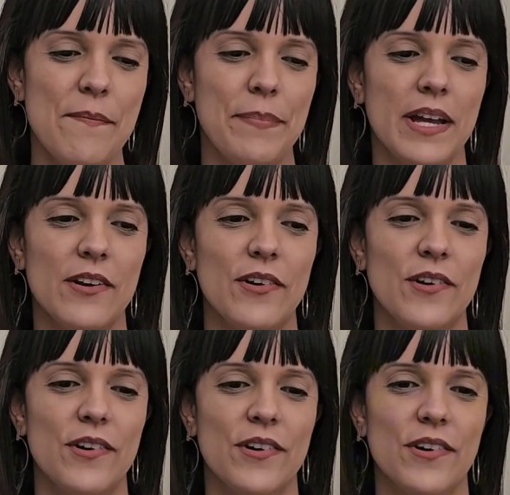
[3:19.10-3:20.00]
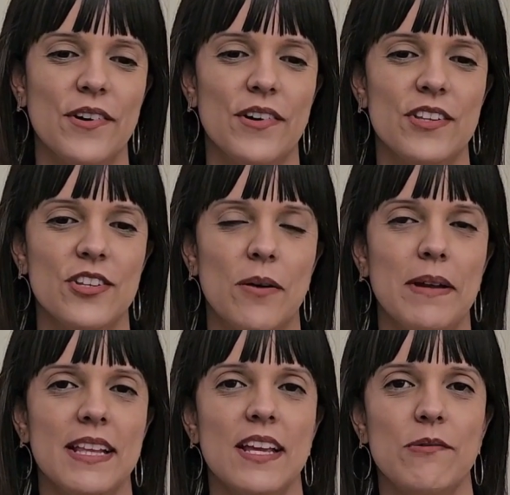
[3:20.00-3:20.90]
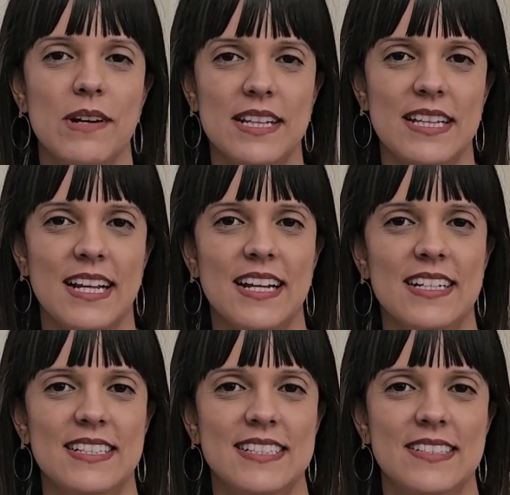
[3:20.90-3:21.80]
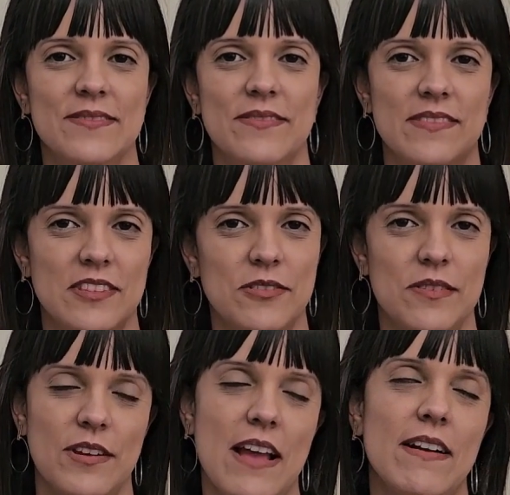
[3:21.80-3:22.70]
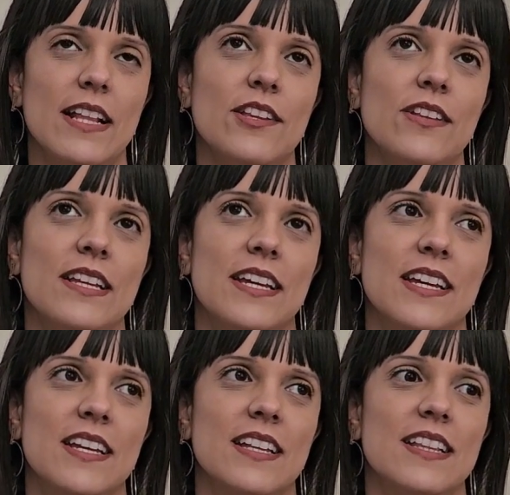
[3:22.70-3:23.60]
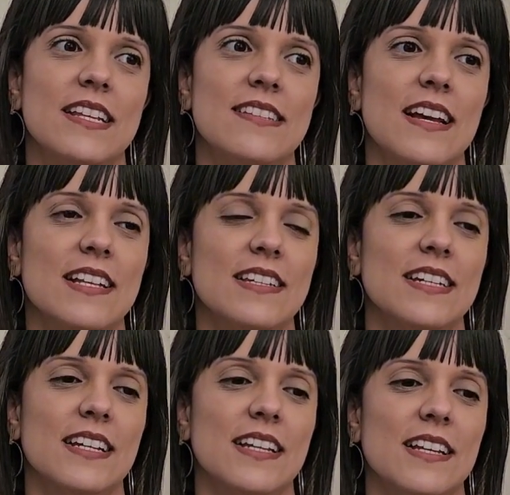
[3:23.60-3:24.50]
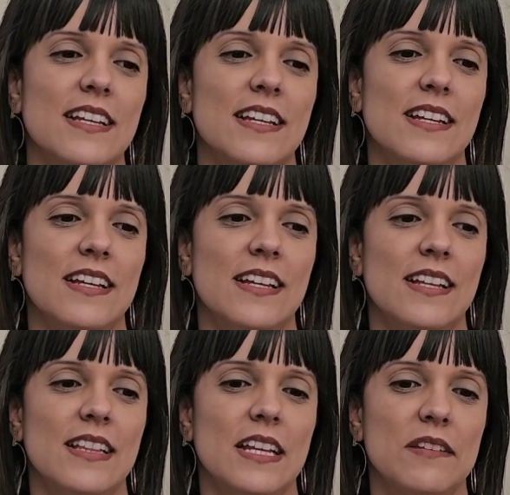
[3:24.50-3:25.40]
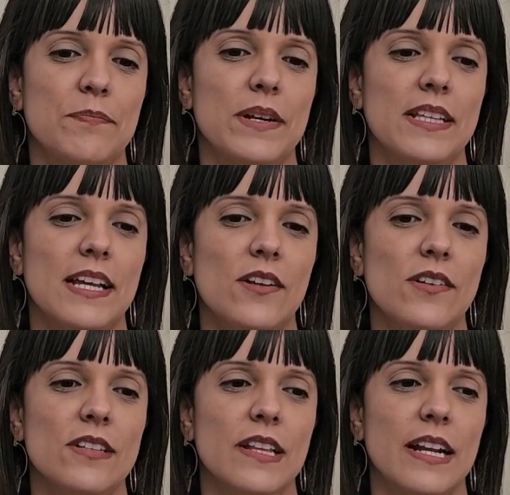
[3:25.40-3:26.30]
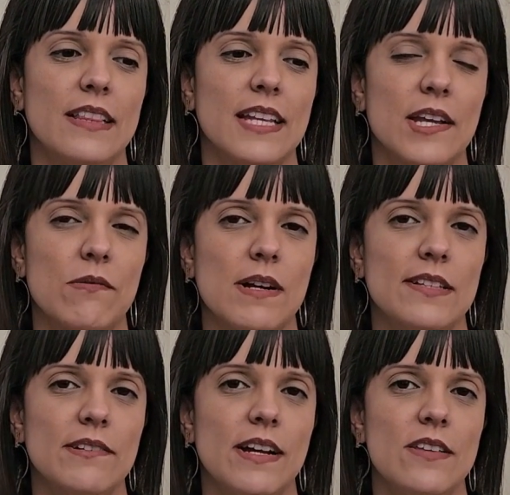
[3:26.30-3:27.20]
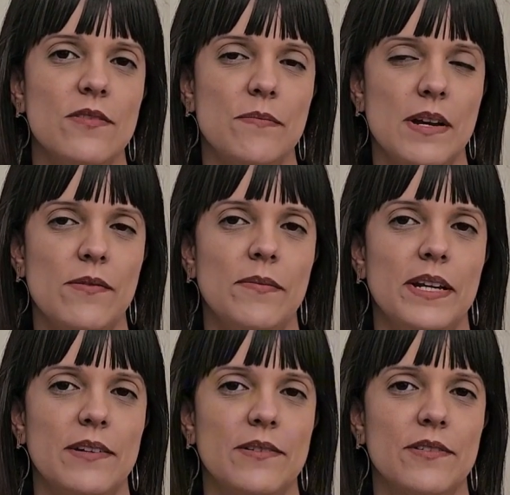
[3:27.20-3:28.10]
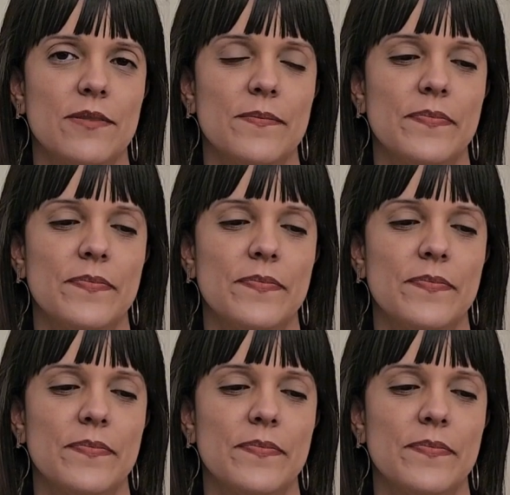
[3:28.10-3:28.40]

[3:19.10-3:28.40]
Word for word: Pero yo me di cuenta, estoy hablando de, de Isacha, después de los 34 años más o menos,